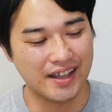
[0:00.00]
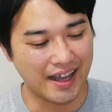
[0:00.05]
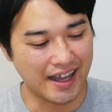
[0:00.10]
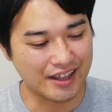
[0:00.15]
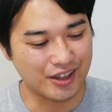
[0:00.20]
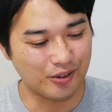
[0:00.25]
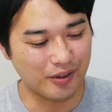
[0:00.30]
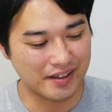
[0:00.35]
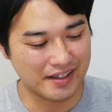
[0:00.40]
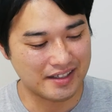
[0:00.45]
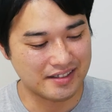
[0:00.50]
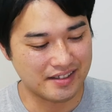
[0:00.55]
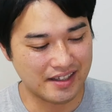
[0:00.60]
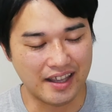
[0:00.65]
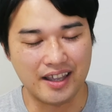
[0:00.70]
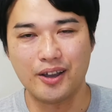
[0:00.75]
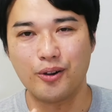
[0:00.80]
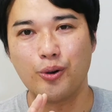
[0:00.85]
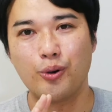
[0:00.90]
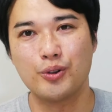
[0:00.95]
あとはです
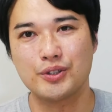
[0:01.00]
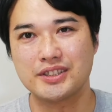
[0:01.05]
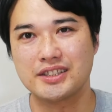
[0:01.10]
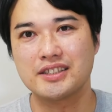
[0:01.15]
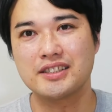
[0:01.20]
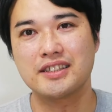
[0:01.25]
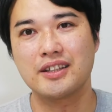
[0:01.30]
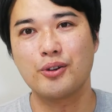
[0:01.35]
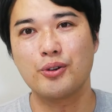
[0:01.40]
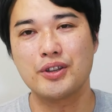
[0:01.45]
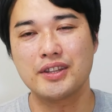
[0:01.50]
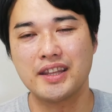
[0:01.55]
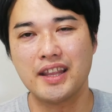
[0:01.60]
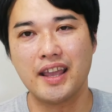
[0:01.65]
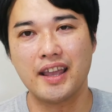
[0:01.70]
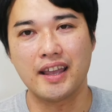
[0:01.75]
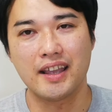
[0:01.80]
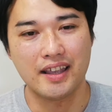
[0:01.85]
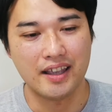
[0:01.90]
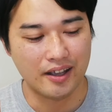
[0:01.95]
ね、放置しておい
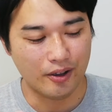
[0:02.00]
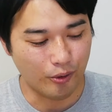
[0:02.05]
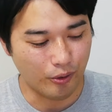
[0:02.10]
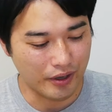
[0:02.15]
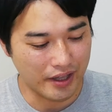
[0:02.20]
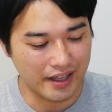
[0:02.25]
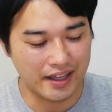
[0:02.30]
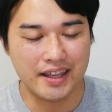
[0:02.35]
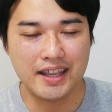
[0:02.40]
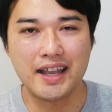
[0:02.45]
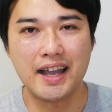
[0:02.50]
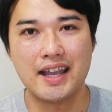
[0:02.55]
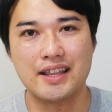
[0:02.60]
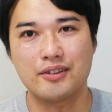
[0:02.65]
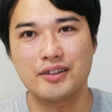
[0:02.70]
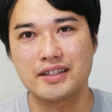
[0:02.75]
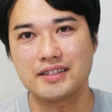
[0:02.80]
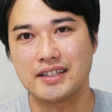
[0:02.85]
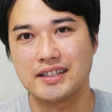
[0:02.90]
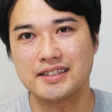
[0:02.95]
て、これ以外
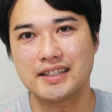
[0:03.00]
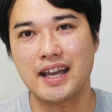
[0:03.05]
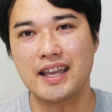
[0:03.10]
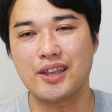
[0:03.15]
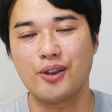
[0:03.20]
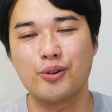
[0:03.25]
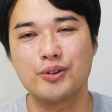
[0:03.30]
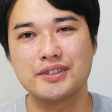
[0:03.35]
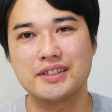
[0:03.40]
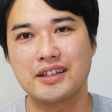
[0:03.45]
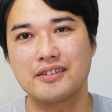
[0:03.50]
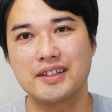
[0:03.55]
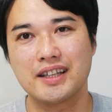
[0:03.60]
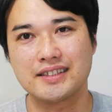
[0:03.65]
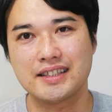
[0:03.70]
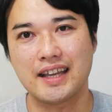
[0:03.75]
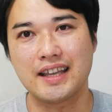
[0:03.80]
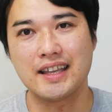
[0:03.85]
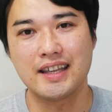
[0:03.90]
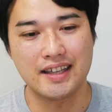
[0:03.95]
のですね、作業をしてくだ
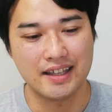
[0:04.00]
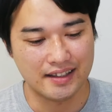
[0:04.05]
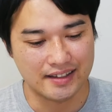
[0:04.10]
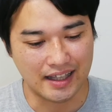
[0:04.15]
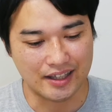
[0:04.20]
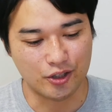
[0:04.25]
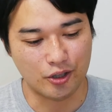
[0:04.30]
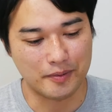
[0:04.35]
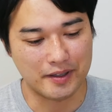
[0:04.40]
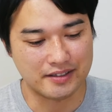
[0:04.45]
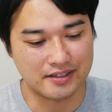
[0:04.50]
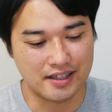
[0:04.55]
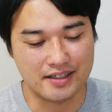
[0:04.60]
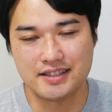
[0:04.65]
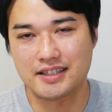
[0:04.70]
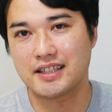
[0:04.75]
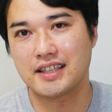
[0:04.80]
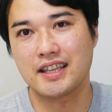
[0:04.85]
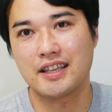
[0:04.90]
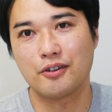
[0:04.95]
さい。例えばですね、
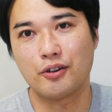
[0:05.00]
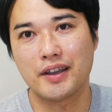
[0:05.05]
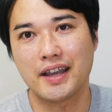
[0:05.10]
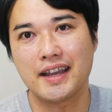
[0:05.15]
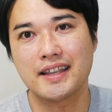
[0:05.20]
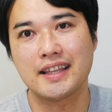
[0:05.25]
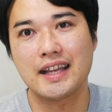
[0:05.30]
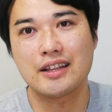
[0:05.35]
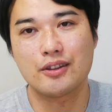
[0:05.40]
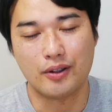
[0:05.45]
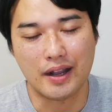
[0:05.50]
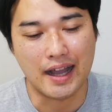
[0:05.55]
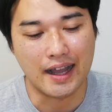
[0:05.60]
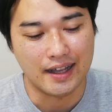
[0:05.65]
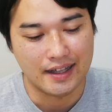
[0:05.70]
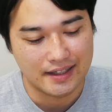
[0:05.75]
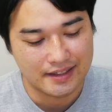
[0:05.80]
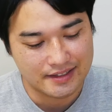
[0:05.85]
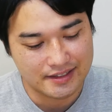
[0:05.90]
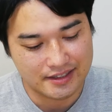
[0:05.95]
チキンを焼いたりと
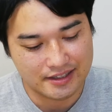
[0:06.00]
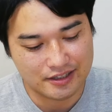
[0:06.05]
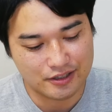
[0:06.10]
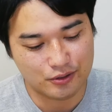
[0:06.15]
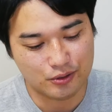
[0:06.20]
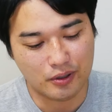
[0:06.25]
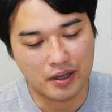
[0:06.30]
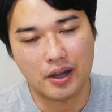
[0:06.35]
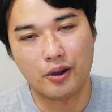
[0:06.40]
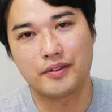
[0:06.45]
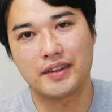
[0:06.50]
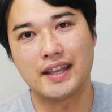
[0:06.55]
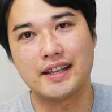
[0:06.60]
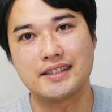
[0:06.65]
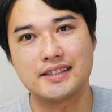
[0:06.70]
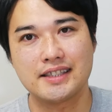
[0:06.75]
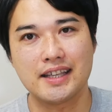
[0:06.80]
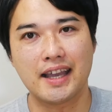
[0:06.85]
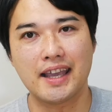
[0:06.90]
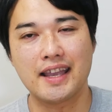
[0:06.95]
か、シチューとかをね、
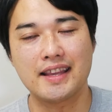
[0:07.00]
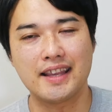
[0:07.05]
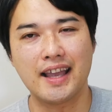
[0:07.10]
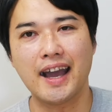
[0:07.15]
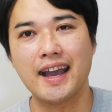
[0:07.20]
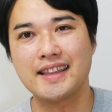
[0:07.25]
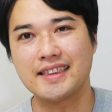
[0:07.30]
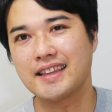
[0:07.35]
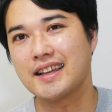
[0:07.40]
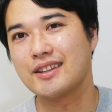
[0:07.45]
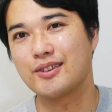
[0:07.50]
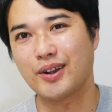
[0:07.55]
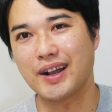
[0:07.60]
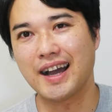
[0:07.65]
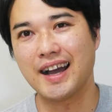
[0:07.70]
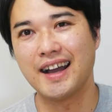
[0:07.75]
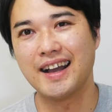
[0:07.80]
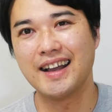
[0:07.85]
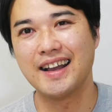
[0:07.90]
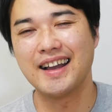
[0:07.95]
仕上げに入ったりと
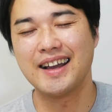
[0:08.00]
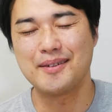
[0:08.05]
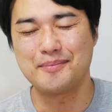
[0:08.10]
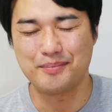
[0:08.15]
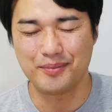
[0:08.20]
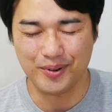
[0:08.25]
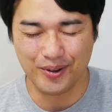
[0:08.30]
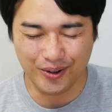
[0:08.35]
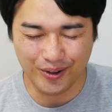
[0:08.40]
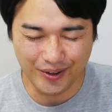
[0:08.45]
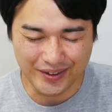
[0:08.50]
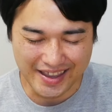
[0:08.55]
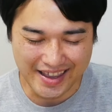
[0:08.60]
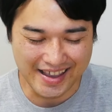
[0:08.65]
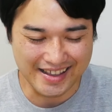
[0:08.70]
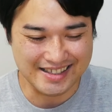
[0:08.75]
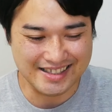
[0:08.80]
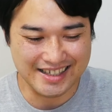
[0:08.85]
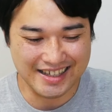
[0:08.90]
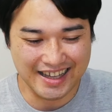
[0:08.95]
か、もう
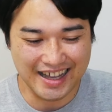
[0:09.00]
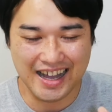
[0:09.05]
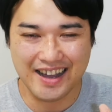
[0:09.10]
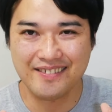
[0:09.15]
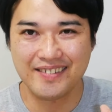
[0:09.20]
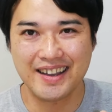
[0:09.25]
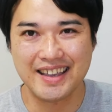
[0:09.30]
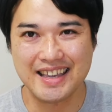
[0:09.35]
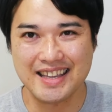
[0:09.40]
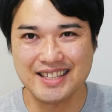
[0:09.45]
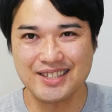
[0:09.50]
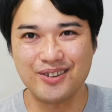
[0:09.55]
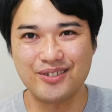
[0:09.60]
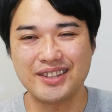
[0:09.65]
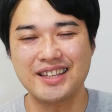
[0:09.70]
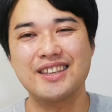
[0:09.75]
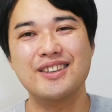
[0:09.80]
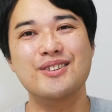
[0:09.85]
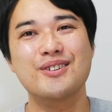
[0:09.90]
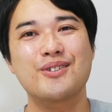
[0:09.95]
ね、時間は非常
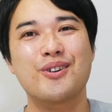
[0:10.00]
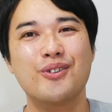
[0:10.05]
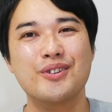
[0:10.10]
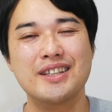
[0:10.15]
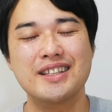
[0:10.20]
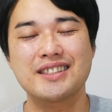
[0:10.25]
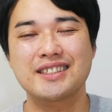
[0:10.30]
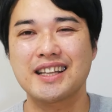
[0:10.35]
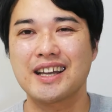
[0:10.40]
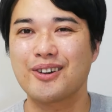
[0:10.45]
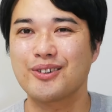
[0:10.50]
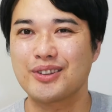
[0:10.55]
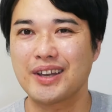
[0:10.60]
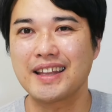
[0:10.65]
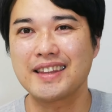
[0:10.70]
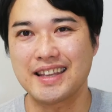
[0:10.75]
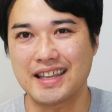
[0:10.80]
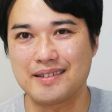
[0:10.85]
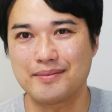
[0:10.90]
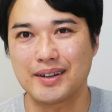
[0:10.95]
に有効に使うこと
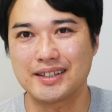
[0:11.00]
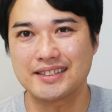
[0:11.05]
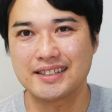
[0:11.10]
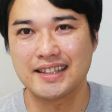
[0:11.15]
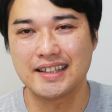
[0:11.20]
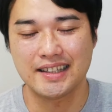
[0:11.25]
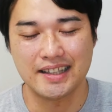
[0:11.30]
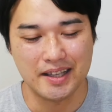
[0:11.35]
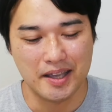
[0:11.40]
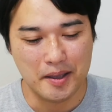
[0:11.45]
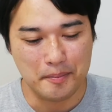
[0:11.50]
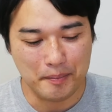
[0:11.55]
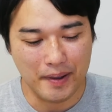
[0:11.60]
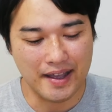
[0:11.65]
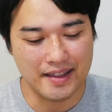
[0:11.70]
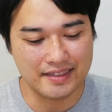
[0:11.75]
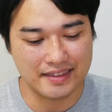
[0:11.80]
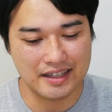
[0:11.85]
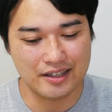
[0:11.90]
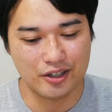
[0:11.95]
ができます。
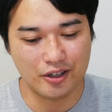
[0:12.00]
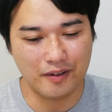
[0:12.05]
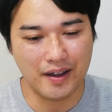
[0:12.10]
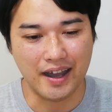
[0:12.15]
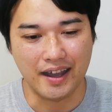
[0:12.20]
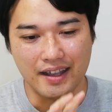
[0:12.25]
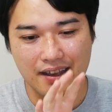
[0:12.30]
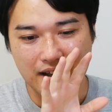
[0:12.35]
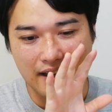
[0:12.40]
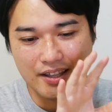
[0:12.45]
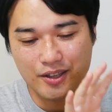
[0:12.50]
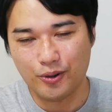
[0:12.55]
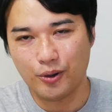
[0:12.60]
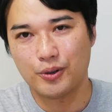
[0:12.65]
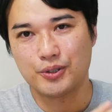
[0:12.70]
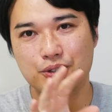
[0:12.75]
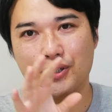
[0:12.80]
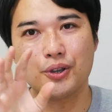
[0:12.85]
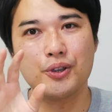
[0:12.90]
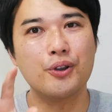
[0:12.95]
パンっていうのは、
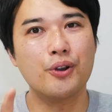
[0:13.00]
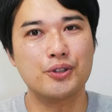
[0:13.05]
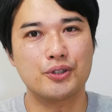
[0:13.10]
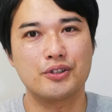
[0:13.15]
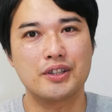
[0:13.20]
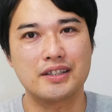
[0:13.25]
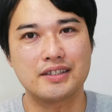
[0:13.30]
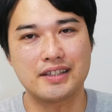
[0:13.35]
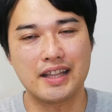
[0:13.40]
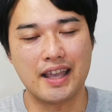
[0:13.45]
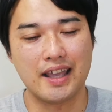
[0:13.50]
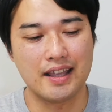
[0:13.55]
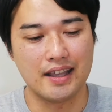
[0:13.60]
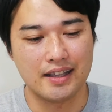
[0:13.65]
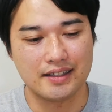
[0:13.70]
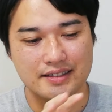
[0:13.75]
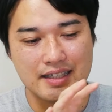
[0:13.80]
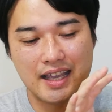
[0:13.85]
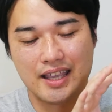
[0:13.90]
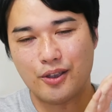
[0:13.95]
要所要所ですね、
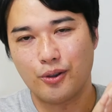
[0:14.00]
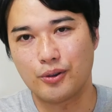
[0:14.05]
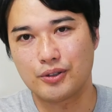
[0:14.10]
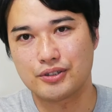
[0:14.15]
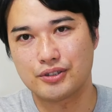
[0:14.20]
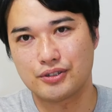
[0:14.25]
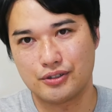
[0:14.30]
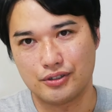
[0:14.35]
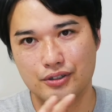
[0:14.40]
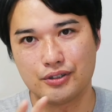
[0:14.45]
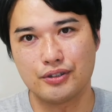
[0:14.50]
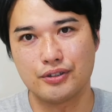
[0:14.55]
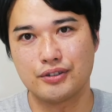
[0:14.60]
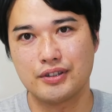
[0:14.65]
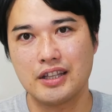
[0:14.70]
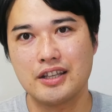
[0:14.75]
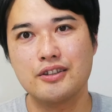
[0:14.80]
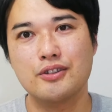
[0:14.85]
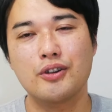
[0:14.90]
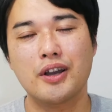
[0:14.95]
作業をするっ
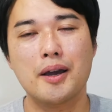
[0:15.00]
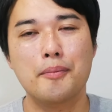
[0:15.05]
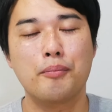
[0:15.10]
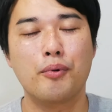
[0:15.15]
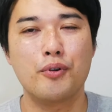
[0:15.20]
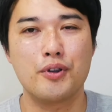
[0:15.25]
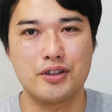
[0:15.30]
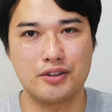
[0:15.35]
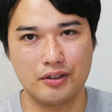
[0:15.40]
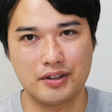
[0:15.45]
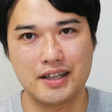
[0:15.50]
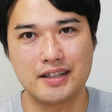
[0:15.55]
ていうのがポイント